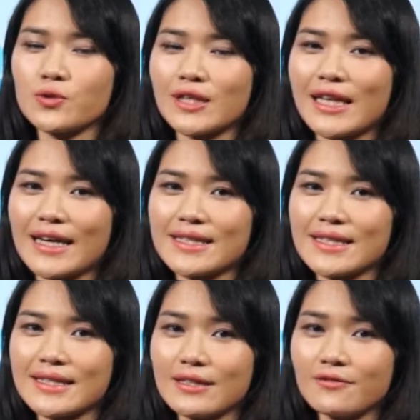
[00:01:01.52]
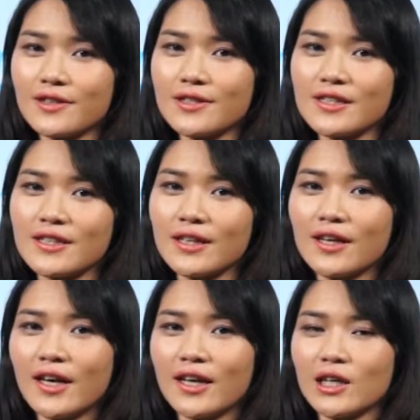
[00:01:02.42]
序来进行分析。
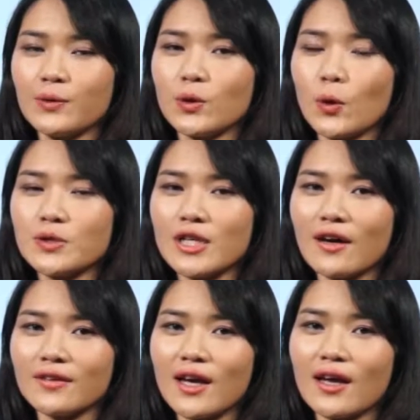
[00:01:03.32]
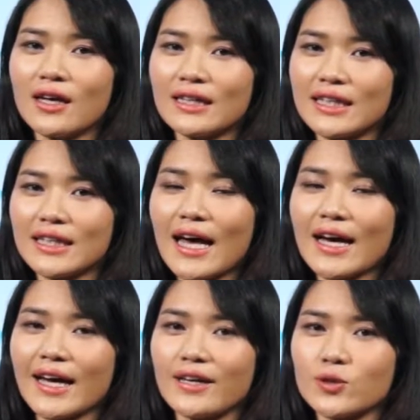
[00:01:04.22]
因为通常呢，题
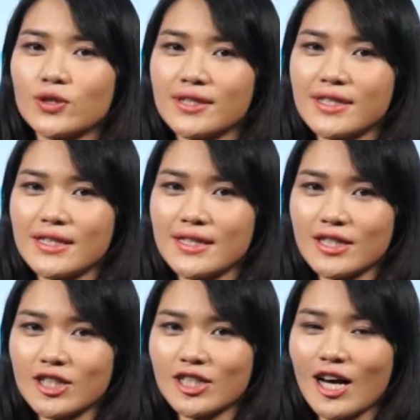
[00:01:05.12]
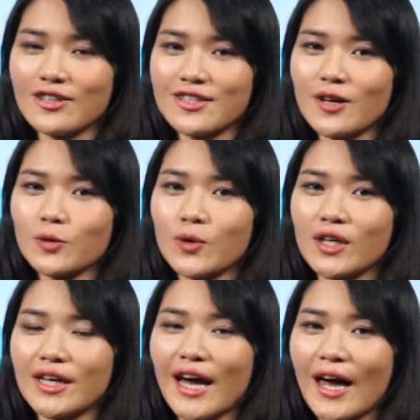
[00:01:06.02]
干给出的信息是要相
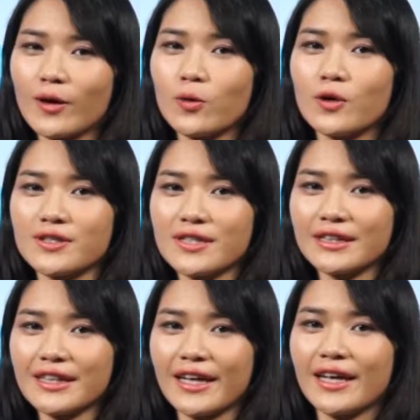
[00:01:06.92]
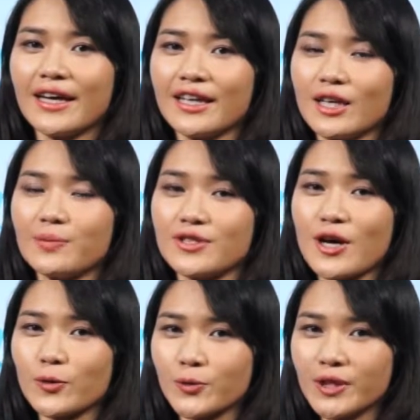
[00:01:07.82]
对概括、精炼，也比
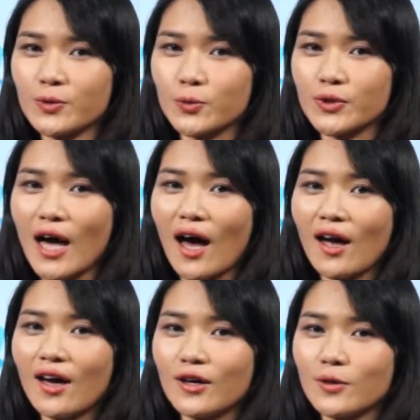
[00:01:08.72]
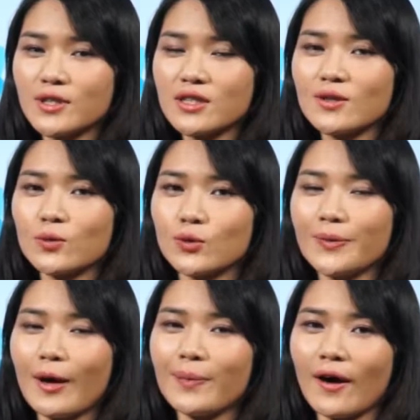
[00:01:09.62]
较容易读的。尤其是图
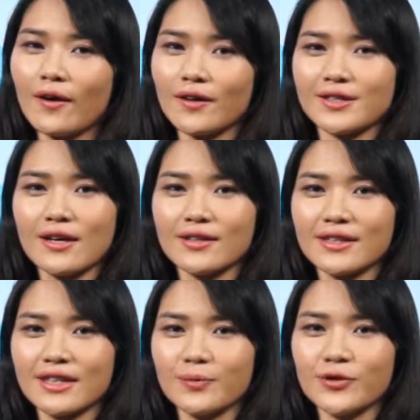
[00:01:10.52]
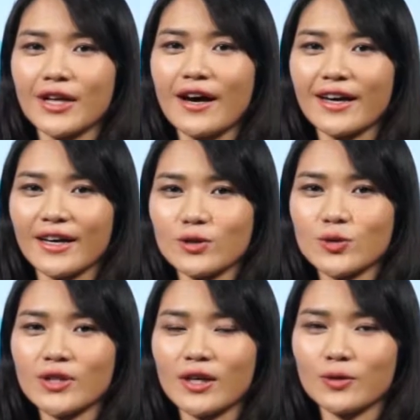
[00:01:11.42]
表、表格这样的题目呢，给
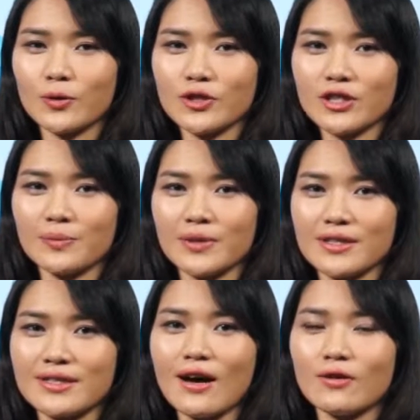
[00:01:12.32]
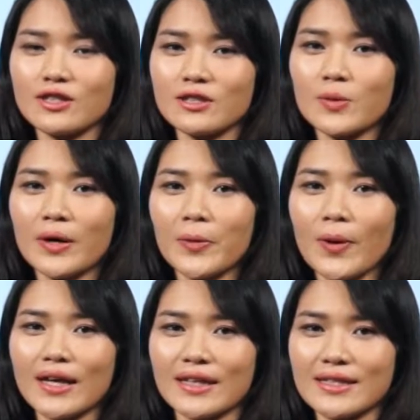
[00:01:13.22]
出的都是比较直观
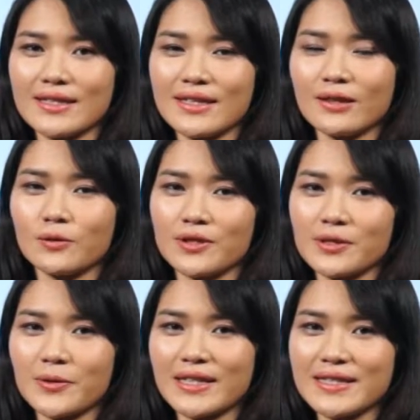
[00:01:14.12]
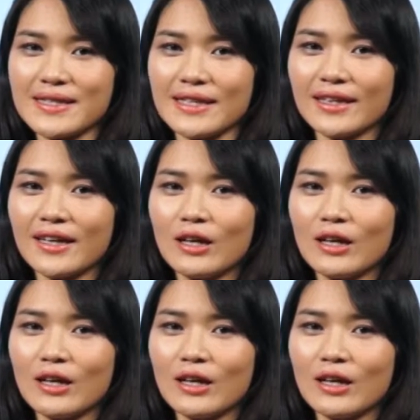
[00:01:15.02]
化的一些逻辑关系，